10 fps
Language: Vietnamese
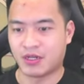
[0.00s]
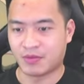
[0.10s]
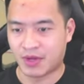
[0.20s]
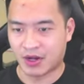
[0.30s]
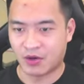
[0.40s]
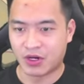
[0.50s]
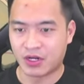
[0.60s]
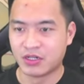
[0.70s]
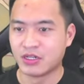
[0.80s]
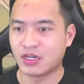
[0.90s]
Bắt đầu
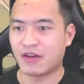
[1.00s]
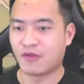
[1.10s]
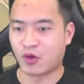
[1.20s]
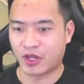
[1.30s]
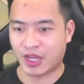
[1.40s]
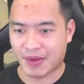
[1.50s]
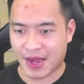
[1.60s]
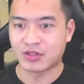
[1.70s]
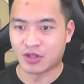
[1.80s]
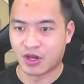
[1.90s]
đứng level rồi anh em ạ
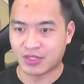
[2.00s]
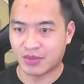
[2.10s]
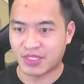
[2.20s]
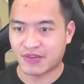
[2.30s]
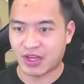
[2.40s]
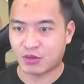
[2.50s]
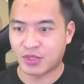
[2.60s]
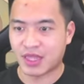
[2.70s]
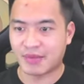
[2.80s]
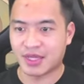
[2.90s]
Rồi bây giờ mình sẽ vào thông
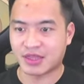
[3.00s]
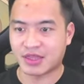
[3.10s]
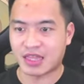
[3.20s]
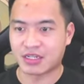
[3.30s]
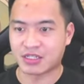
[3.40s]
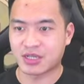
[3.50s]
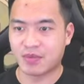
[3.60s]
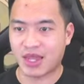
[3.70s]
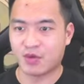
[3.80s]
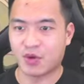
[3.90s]
tin tháp để test thử sức
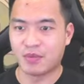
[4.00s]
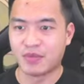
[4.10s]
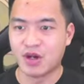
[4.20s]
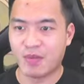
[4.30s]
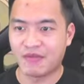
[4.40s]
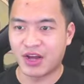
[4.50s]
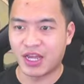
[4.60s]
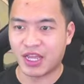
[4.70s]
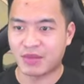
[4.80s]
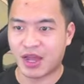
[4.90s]
mạnh của em Ngưu Ma Vương
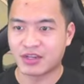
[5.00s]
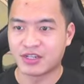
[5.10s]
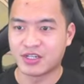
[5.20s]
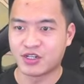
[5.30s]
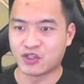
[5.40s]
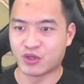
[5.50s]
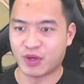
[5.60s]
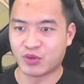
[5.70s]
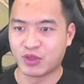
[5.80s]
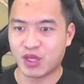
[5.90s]
anh em nhá Để
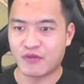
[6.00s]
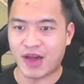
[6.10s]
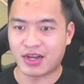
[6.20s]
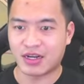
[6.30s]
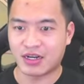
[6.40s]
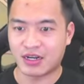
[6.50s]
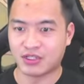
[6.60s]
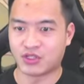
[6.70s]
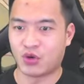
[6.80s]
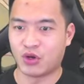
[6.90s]
mình ulti phát
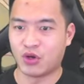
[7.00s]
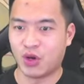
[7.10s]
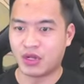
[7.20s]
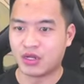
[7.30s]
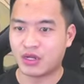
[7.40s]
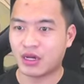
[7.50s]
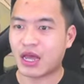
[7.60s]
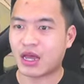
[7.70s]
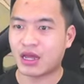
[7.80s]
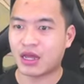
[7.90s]
rồi luôn Ơ kìa
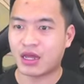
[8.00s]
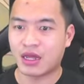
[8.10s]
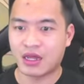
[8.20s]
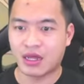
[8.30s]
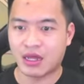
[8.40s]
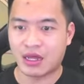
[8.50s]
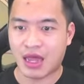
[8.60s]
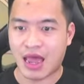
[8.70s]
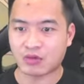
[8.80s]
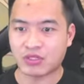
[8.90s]

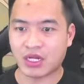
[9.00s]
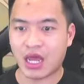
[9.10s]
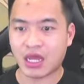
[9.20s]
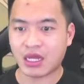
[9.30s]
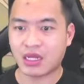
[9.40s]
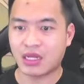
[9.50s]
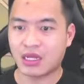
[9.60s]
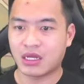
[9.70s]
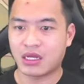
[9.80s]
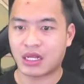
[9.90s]
Ảo thật đấy
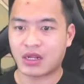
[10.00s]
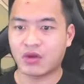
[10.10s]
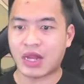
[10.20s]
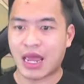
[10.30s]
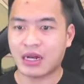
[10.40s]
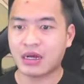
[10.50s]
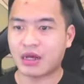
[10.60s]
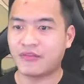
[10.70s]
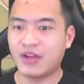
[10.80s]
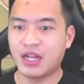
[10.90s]
Thằng này nó né được
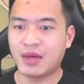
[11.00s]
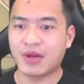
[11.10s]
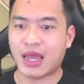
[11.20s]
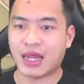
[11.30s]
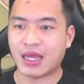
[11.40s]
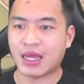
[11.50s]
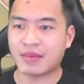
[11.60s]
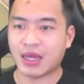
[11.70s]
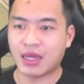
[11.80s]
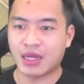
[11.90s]
này, phi liêm nó né này anh em
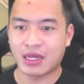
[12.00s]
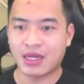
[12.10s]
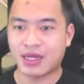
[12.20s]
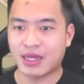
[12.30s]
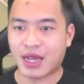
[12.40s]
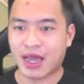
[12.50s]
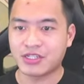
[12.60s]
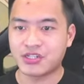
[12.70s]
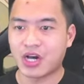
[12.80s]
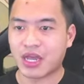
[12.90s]
này Hay
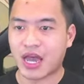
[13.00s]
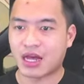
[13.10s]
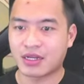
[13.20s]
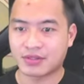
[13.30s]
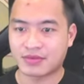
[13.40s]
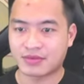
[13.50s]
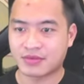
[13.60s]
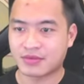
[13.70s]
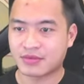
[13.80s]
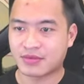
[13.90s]
chưa kìa
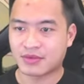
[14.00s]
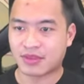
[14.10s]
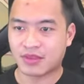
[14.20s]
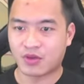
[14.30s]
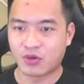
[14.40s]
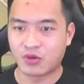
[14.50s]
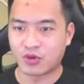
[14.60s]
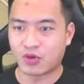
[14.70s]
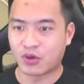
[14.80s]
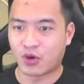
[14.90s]
Thốn thốn
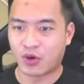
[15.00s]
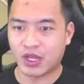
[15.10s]
thốn thốn anh